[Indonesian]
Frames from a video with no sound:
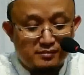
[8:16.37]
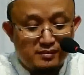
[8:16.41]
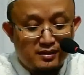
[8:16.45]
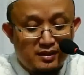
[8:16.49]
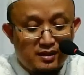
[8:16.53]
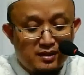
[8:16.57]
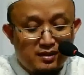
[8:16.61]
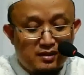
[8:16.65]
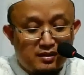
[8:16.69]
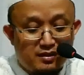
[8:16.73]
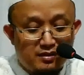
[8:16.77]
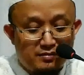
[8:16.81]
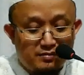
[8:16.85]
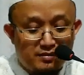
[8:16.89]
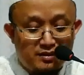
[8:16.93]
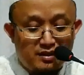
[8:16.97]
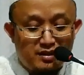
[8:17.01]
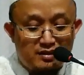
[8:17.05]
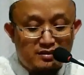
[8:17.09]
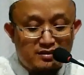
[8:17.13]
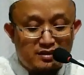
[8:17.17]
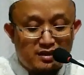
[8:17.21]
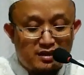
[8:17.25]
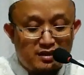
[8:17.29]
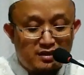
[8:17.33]
Kemudian
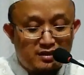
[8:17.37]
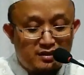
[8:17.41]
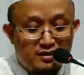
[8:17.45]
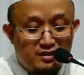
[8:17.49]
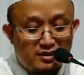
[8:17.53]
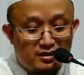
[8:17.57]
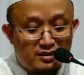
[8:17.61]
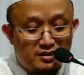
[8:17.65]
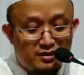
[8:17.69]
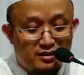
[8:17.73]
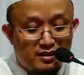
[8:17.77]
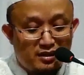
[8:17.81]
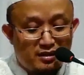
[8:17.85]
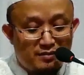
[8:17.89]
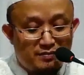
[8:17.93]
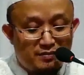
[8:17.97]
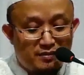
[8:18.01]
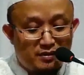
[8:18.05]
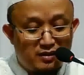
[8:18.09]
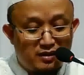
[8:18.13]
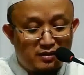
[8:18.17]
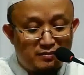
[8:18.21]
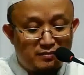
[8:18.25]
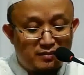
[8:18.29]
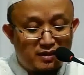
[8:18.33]
seandainya tidak
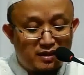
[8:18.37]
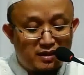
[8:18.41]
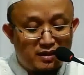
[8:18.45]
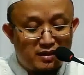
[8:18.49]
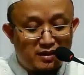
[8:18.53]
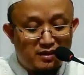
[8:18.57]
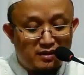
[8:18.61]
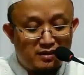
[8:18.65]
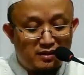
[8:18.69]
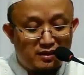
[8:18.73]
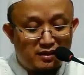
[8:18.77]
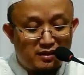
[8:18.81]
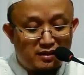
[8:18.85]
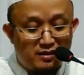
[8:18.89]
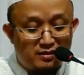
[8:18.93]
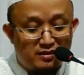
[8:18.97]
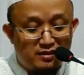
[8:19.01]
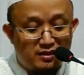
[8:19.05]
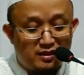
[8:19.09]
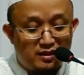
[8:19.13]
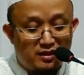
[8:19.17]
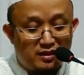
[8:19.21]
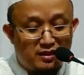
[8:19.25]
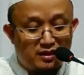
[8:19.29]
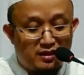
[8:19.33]
boleh melarang dari
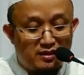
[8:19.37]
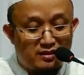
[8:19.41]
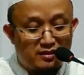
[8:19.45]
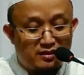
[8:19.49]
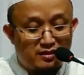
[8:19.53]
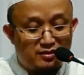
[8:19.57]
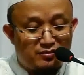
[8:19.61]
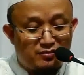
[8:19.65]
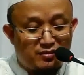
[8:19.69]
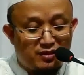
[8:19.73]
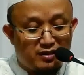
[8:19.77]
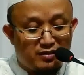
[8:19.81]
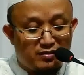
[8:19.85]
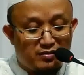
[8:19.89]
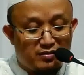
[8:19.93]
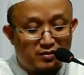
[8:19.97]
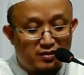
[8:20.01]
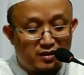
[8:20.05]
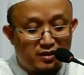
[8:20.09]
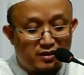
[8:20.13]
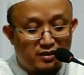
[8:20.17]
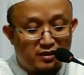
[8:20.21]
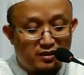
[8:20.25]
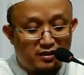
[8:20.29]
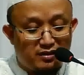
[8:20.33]
kejelekan kecuali
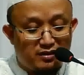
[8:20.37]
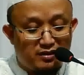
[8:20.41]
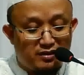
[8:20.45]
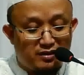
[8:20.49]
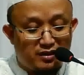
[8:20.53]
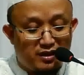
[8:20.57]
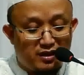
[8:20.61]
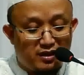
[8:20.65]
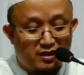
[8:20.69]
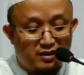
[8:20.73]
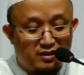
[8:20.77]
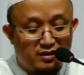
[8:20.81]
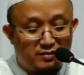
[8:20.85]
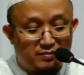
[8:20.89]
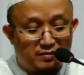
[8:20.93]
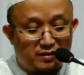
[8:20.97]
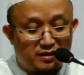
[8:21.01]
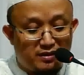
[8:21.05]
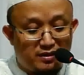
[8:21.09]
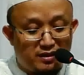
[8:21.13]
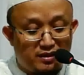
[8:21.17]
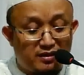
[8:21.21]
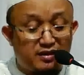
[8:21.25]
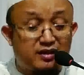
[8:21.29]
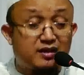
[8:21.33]
orang yang tidak ada
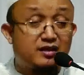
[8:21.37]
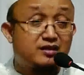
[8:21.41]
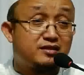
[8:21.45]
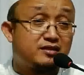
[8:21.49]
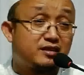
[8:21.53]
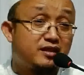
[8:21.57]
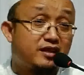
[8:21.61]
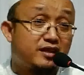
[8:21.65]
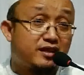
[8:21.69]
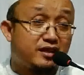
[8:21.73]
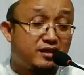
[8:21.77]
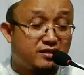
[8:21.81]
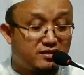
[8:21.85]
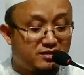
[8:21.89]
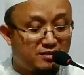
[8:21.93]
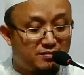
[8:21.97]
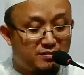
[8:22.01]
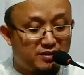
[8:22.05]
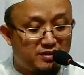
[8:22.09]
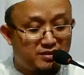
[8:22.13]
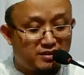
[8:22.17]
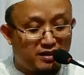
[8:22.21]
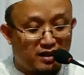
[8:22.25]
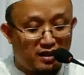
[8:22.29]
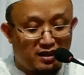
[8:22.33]
padanya kejelekan sama
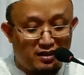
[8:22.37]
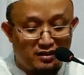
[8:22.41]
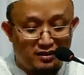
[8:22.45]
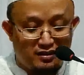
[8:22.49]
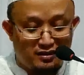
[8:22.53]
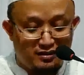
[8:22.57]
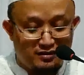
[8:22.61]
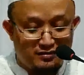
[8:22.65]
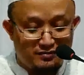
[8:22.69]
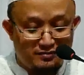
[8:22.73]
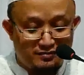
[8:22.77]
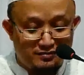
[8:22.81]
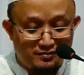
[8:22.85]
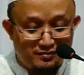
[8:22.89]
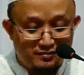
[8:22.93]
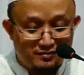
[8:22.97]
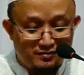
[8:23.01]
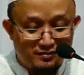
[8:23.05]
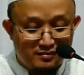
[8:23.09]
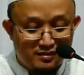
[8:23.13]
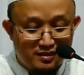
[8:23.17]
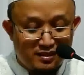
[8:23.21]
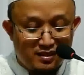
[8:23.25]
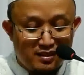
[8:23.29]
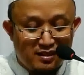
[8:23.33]
sekali.
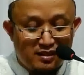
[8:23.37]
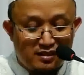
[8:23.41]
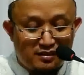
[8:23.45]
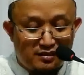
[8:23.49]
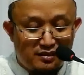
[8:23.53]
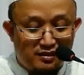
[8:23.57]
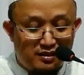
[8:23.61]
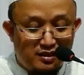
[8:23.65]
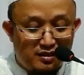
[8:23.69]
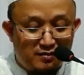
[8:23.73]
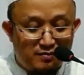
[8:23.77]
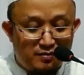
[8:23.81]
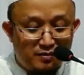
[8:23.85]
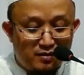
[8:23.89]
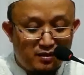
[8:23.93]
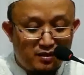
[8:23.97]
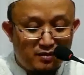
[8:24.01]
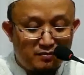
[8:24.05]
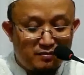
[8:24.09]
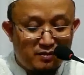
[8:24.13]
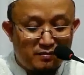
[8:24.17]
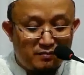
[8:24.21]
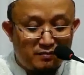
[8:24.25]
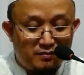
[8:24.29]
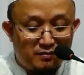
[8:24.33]
Tidak boleh
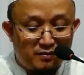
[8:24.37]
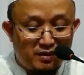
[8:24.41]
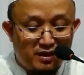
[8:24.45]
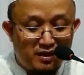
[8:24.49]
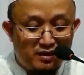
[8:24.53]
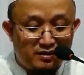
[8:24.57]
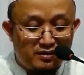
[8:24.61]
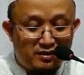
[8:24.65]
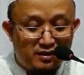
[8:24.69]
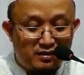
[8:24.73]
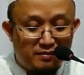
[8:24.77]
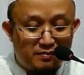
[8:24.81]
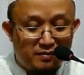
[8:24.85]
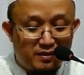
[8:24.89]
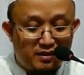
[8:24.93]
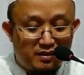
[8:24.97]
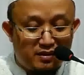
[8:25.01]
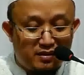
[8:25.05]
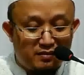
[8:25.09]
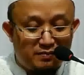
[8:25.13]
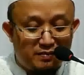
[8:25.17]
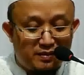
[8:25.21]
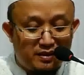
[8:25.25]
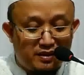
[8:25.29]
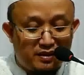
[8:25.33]
mengajak kepada
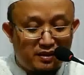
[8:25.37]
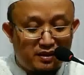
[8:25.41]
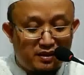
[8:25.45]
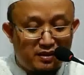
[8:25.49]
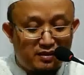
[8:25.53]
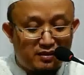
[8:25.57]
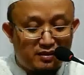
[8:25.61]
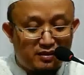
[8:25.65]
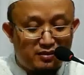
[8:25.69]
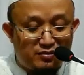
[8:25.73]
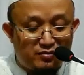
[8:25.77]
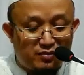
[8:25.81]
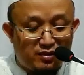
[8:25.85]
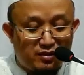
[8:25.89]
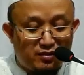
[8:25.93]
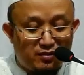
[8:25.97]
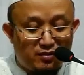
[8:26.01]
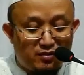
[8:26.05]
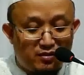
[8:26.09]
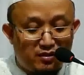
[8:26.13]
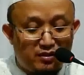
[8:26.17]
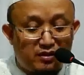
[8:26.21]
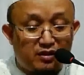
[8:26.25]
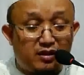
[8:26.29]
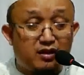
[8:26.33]
kebaikan kecuali
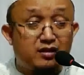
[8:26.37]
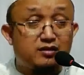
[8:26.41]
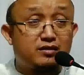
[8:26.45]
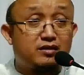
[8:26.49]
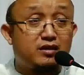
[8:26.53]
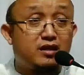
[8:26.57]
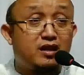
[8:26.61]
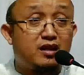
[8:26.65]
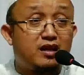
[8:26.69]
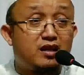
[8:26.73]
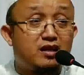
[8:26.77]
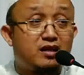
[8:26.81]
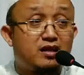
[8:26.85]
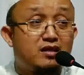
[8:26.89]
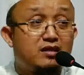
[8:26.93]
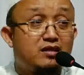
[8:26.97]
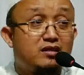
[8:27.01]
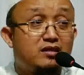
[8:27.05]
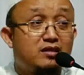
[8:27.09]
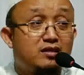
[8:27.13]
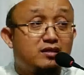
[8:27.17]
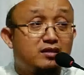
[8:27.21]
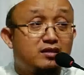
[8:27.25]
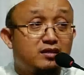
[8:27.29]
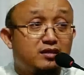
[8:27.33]
orang yang telah
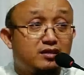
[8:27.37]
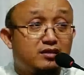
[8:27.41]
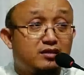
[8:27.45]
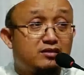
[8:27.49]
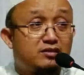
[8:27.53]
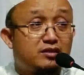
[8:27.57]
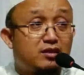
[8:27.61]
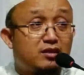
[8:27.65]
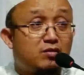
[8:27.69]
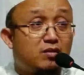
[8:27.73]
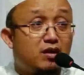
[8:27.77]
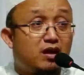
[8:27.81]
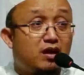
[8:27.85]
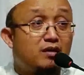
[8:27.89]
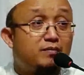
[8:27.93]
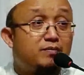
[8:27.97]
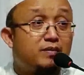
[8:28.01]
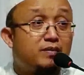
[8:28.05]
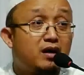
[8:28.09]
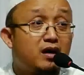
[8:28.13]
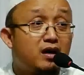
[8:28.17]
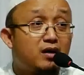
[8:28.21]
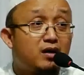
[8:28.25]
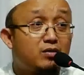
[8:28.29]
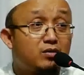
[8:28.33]

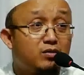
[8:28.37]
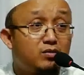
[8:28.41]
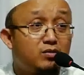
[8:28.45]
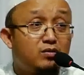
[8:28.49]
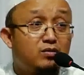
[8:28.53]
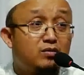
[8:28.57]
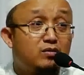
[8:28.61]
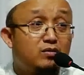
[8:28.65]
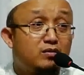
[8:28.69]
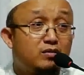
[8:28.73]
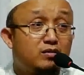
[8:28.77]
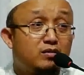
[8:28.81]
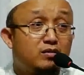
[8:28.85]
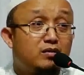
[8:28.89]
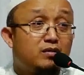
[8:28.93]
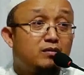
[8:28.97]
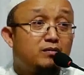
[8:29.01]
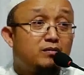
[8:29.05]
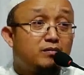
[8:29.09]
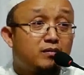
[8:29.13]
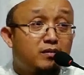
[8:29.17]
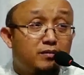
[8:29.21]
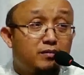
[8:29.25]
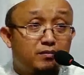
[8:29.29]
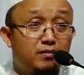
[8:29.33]
istawabahu
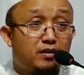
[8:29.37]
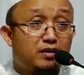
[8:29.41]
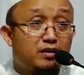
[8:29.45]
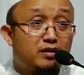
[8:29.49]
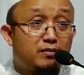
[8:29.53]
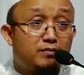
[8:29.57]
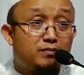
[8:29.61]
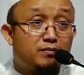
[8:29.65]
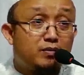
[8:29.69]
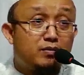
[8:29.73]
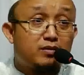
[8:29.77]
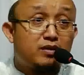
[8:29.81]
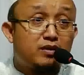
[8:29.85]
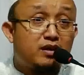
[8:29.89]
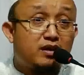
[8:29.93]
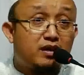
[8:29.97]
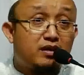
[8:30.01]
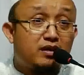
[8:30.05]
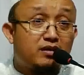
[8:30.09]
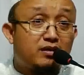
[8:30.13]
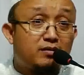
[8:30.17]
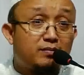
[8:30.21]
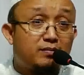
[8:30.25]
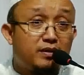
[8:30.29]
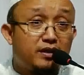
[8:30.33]
menyempurnakan
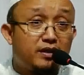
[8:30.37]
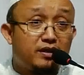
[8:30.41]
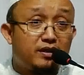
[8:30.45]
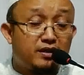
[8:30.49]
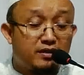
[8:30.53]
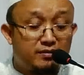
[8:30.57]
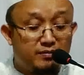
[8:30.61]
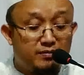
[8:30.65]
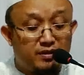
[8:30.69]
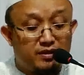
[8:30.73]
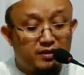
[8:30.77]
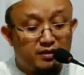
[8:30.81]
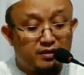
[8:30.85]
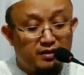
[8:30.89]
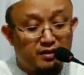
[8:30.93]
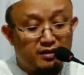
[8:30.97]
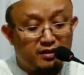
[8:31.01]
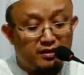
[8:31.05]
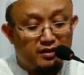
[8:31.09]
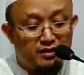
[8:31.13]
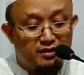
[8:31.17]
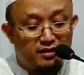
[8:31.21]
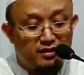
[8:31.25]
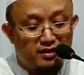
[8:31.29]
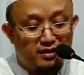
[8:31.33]
kebaikan pada
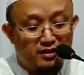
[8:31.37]
dirinya.